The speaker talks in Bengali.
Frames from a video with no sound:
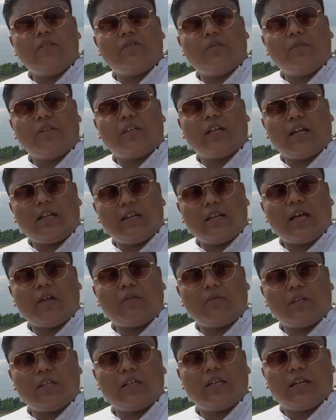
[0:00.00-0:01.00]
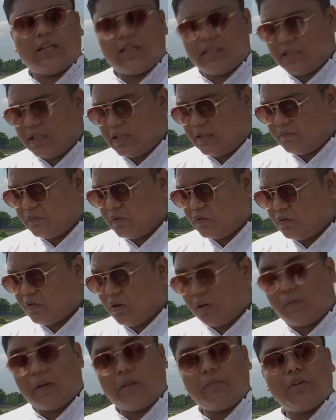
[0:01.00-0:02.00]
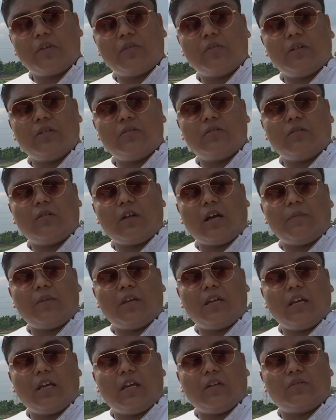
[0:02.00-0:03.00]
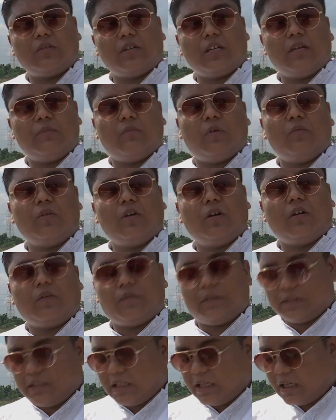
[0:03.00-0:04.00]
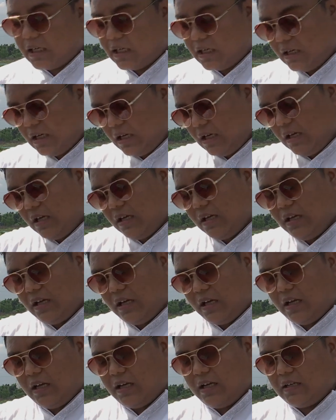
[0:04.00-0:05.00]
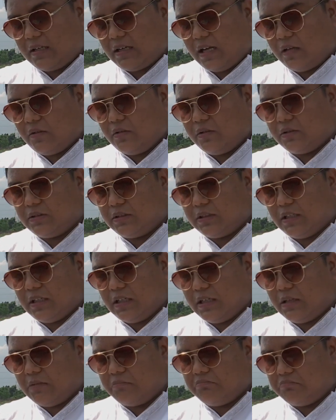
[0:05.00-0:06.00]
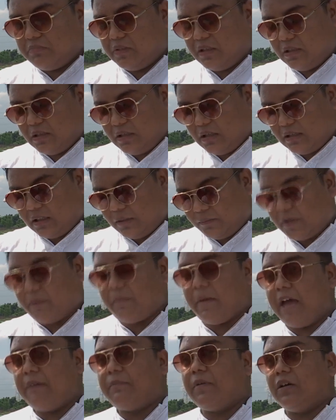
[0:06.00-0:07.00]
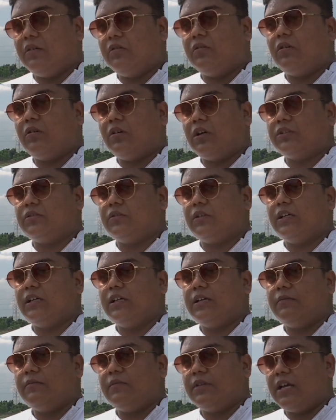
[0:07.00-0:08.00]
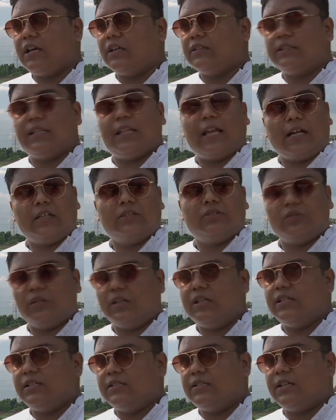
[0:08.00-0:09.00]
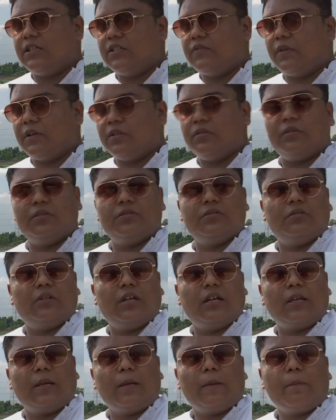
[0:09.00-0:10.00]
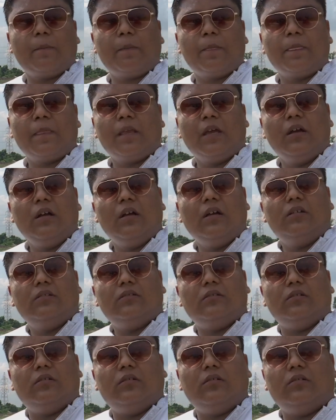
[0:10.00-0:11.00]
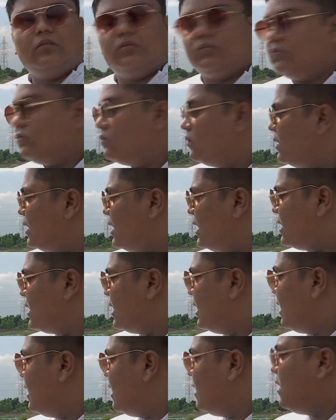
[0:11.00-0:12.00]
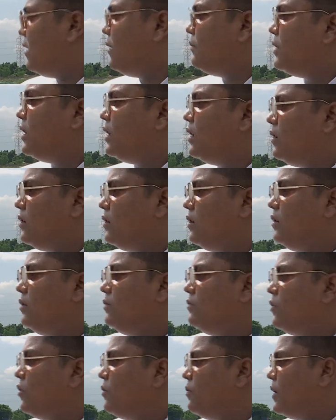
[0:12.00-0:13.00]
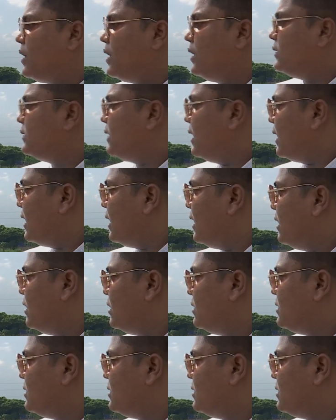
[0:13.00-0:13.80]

এই জমিটা নেয়ার উদ্দেশ্যে এসেছিলাম তো কনফার্মেশনের জন্য আমি আসলে ভূমি অফিস থেকে কাগজ তারপরে ম্যাপ এগুলো আসলে নিয়ে আসছি দেখার জন্য নিজের স্যাটিসফ্যাকশনের জন্য আর কি তো এসে আমি মুরব্বীর কাছ থেকে